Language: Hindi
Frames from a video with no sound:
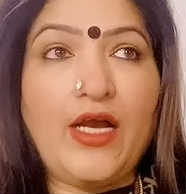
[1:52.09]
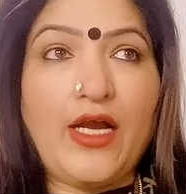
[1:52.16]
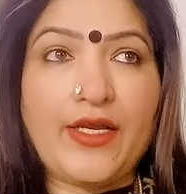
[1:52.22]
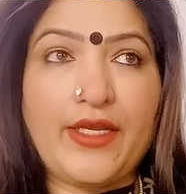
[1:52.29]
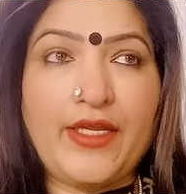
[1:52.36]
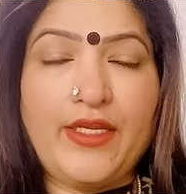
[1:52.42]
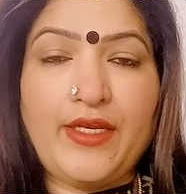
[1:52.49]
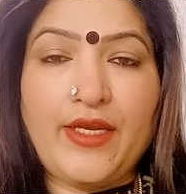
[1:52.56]

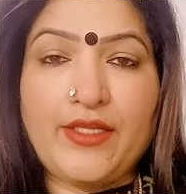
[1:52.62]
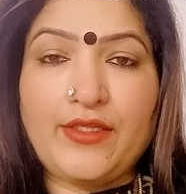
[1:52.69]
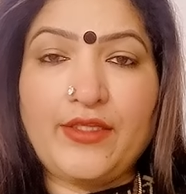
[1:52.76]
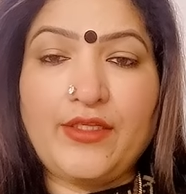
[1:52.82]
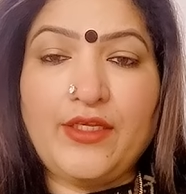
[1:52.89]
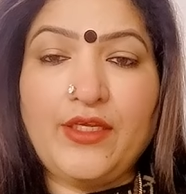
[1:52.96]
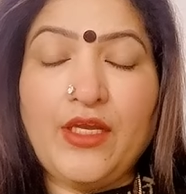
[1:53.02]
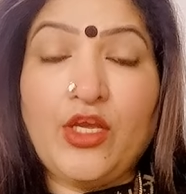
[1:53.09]
अकेली रहती
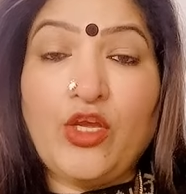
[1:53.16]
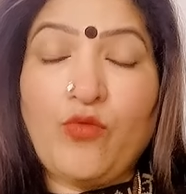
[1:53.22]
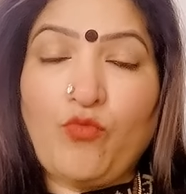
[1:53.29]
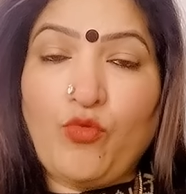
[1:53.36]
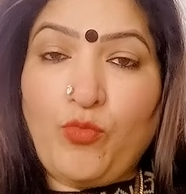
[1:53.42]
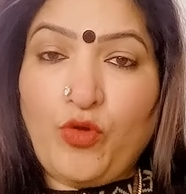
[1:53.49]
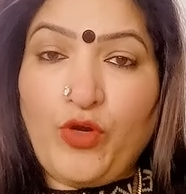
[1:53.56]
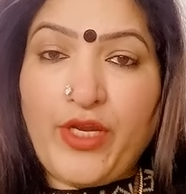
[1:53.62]
थी
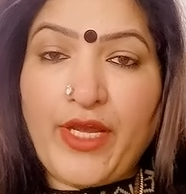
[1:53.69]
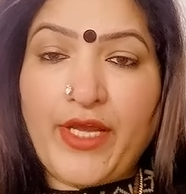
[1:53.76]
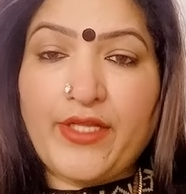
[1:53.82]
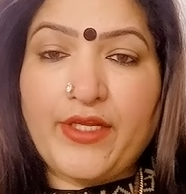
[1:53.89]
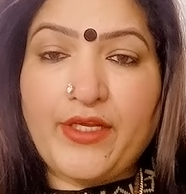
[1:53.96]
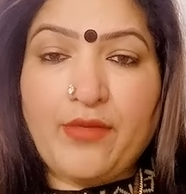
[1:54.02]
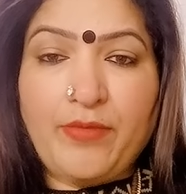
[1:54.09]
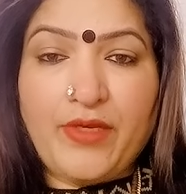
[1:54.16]
वो बोलने आया
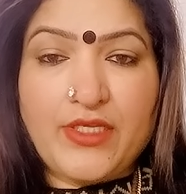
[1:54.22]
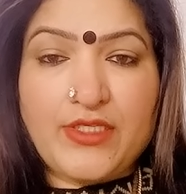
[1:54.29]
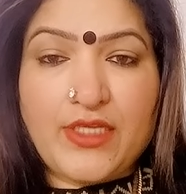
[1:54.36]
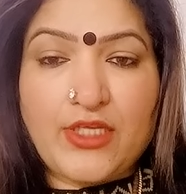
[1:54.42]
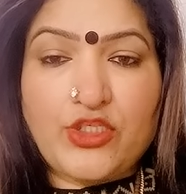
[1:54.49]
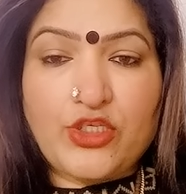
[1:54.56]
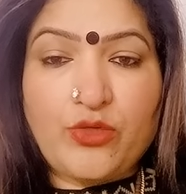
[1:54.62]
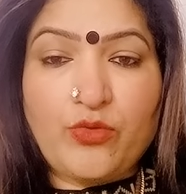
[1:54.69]
था कि मेरे
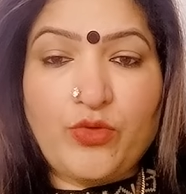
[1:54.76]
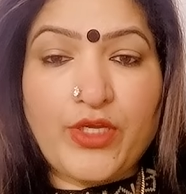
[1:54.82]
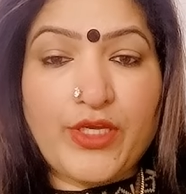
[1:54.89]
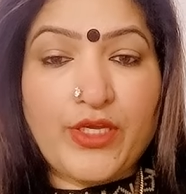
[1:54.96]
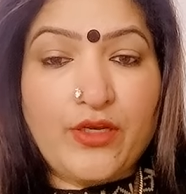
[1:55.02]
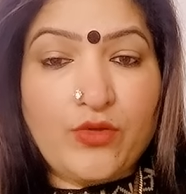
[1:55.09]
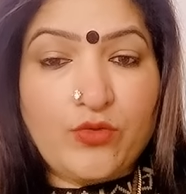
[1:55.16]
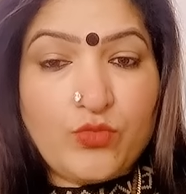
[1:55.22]
साथ चलो
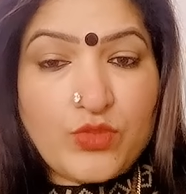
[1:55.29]
लेकिन